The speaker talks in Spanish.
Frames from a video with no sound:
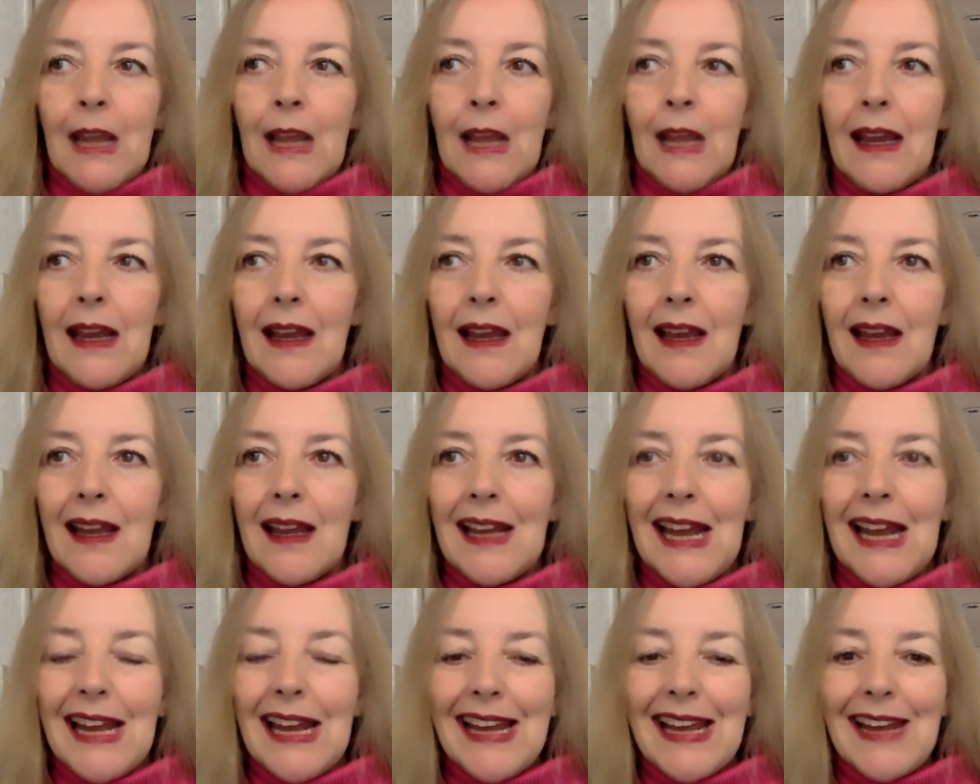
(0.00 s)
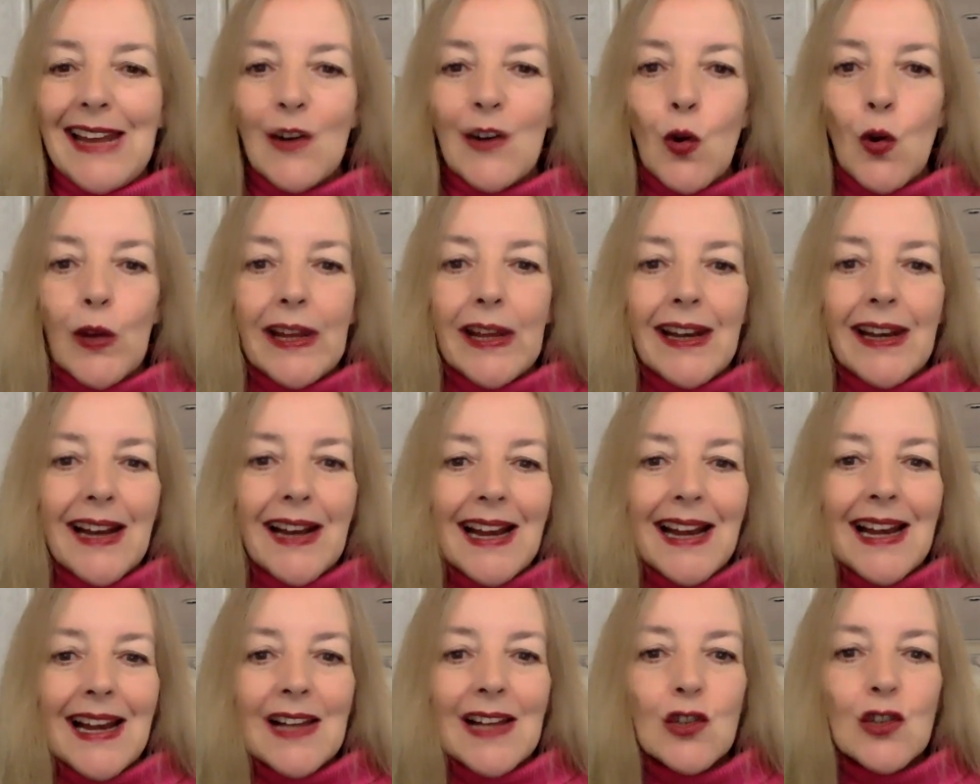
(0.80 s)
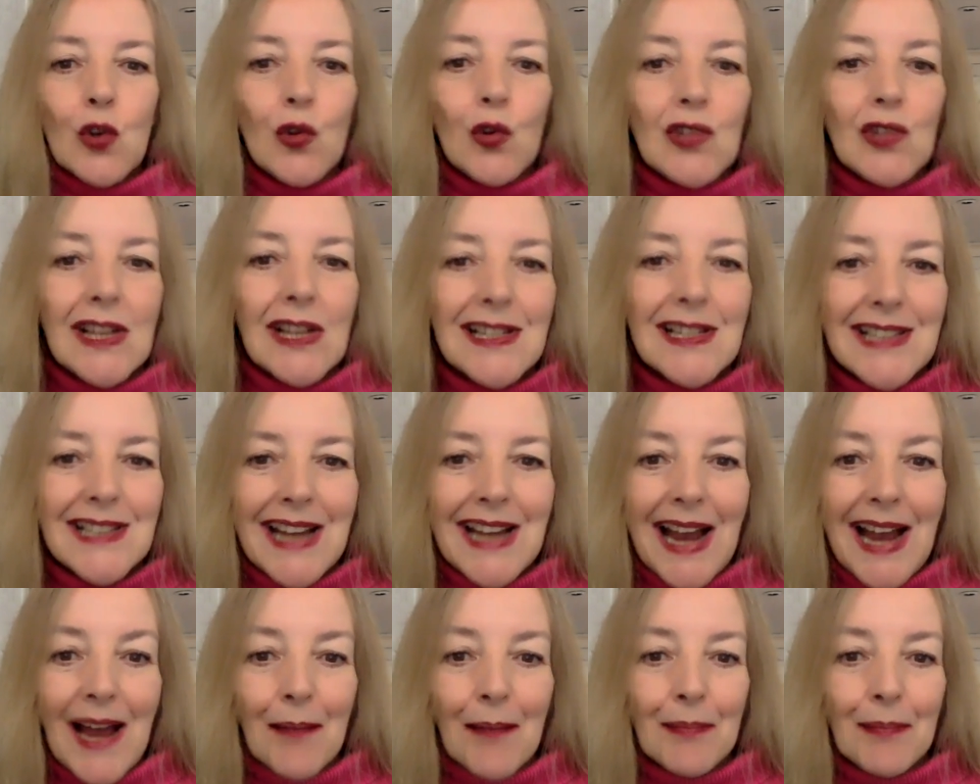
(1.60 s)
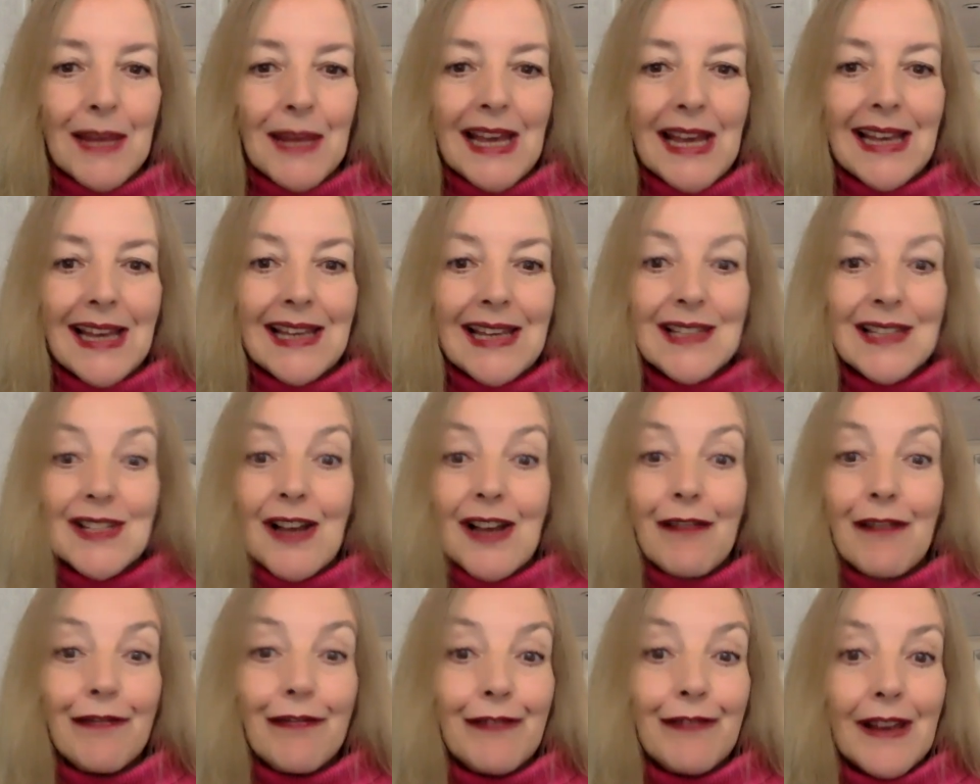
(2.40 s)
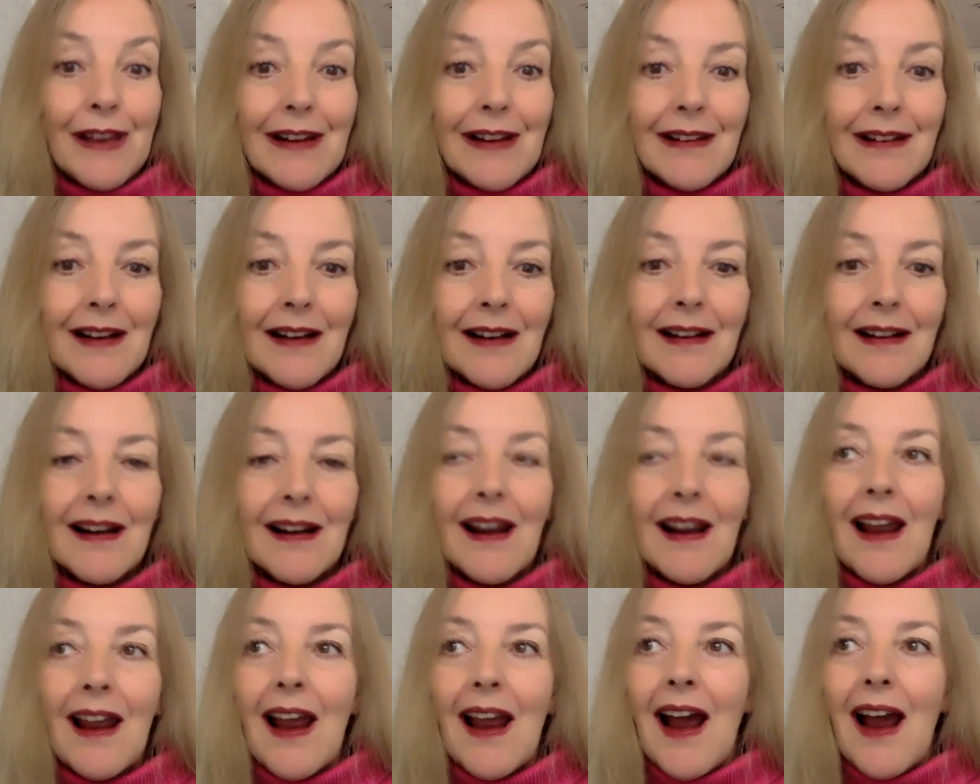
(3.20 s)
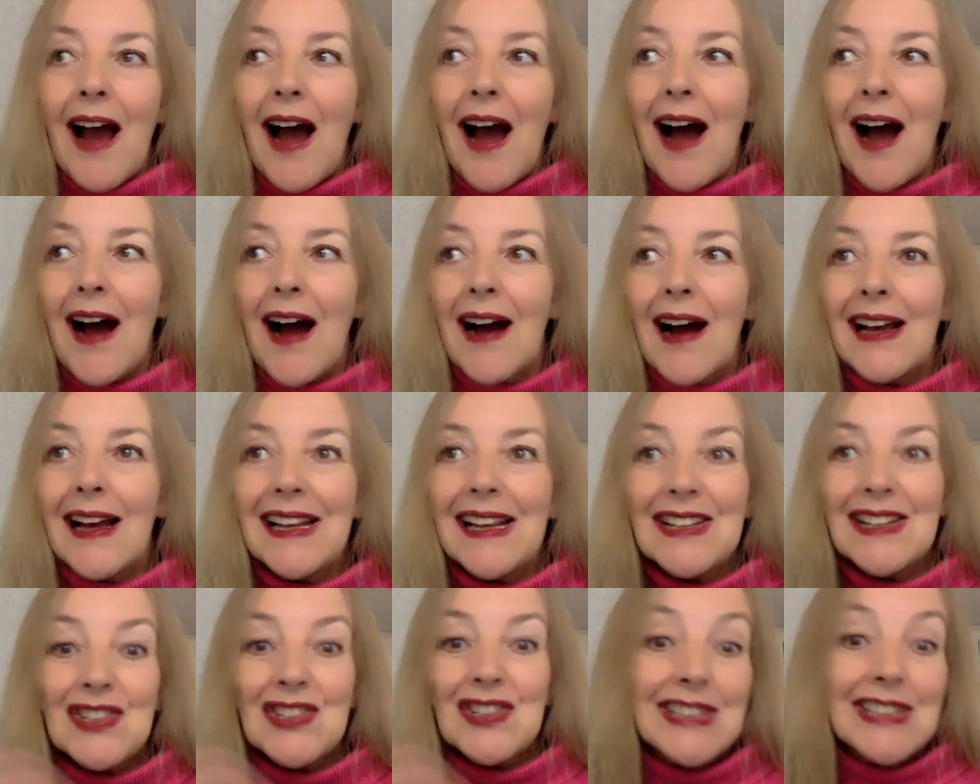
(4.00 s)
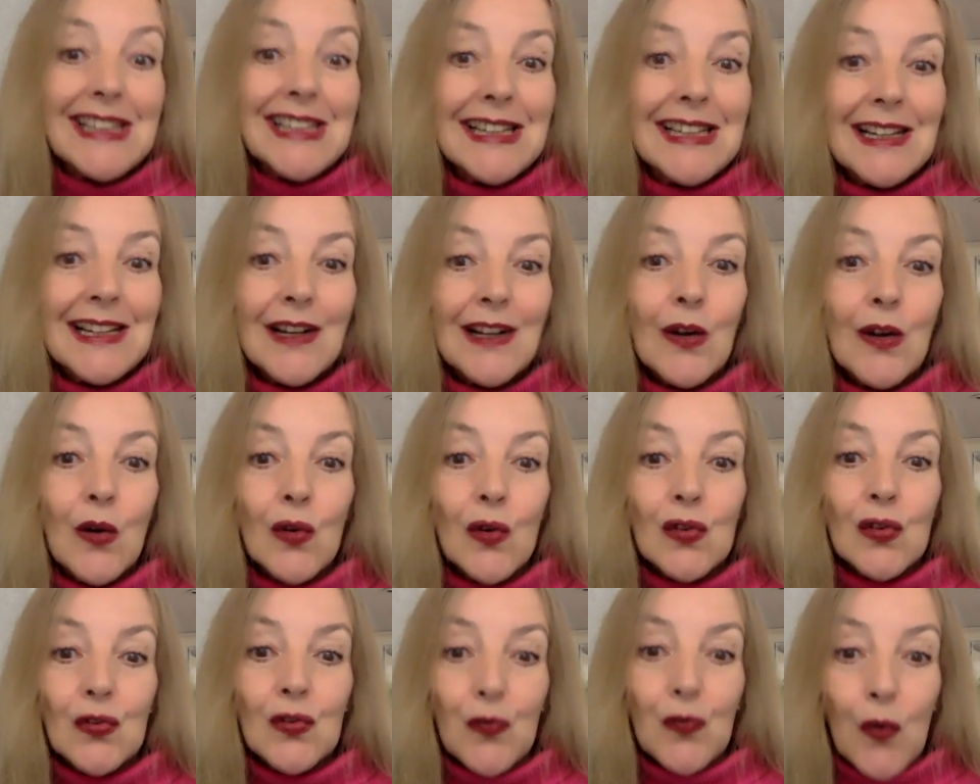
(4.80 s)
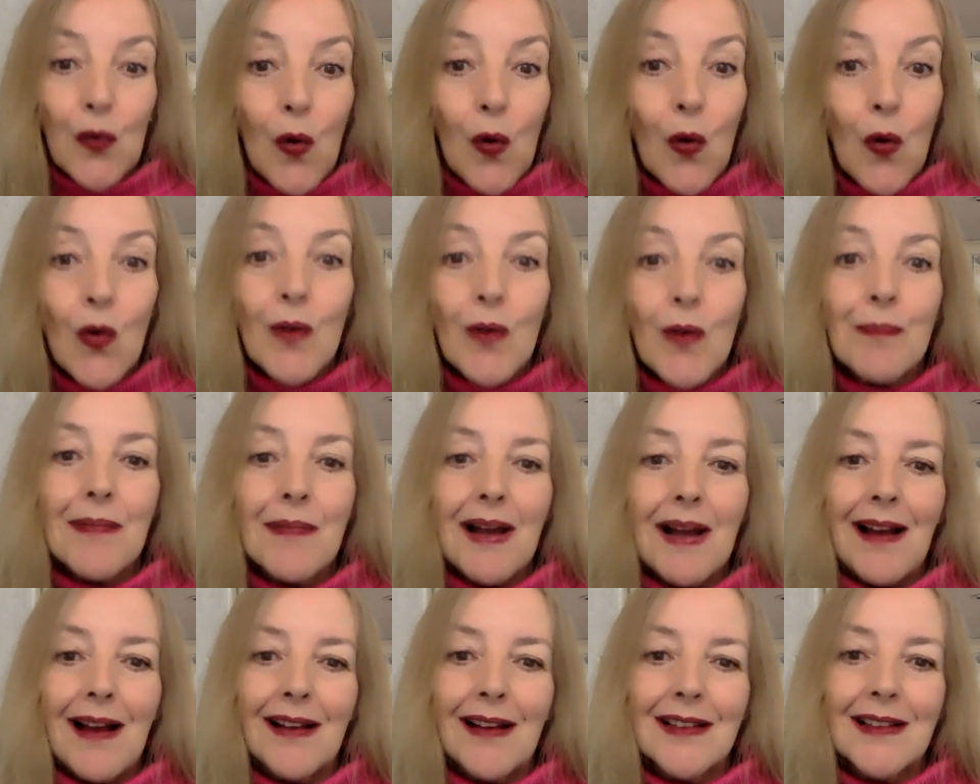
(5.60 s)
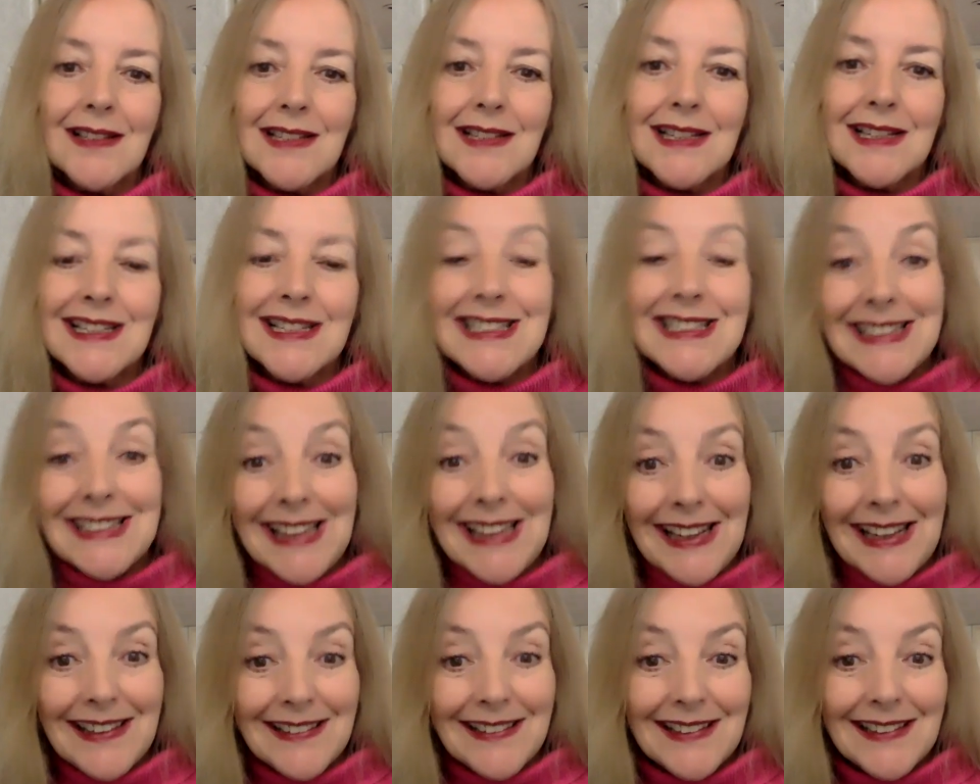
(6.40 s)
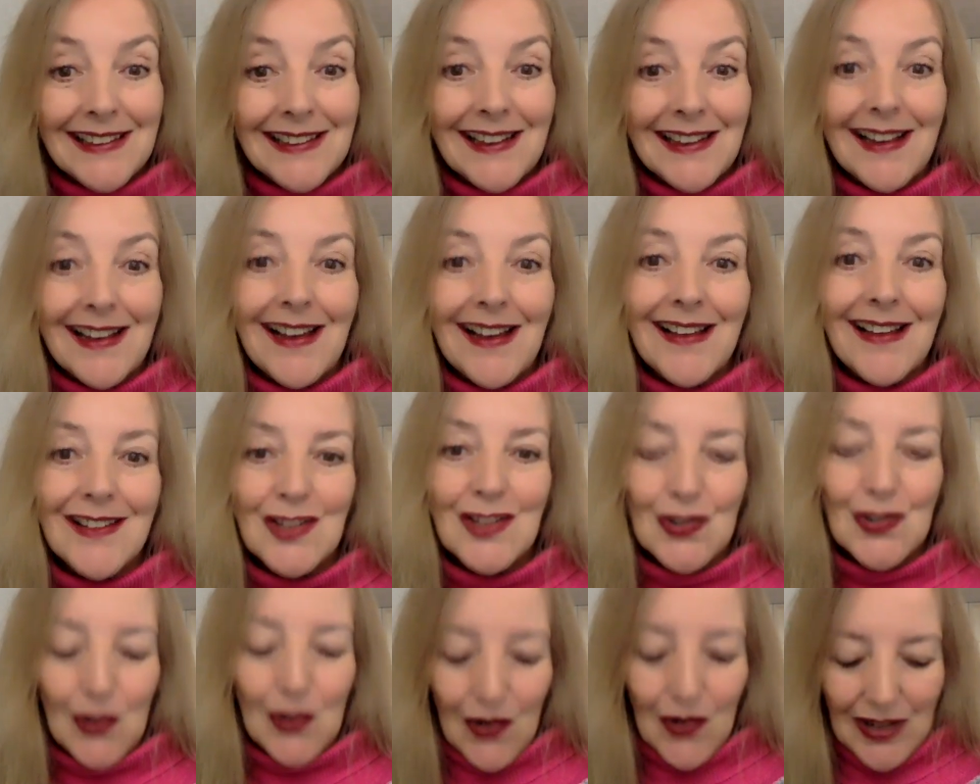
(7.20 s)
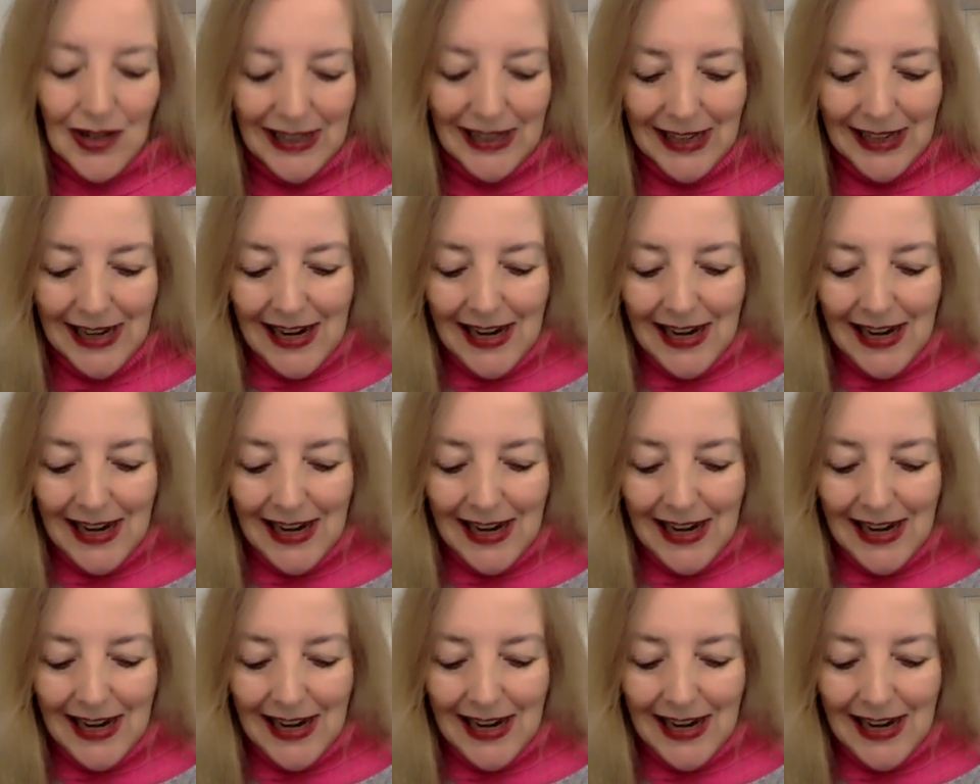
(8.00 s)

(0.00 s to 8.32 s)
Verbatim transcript: eh, que no quieren que las cosas cambien, que se aferran a estilos, formas, estéticas, ¿no?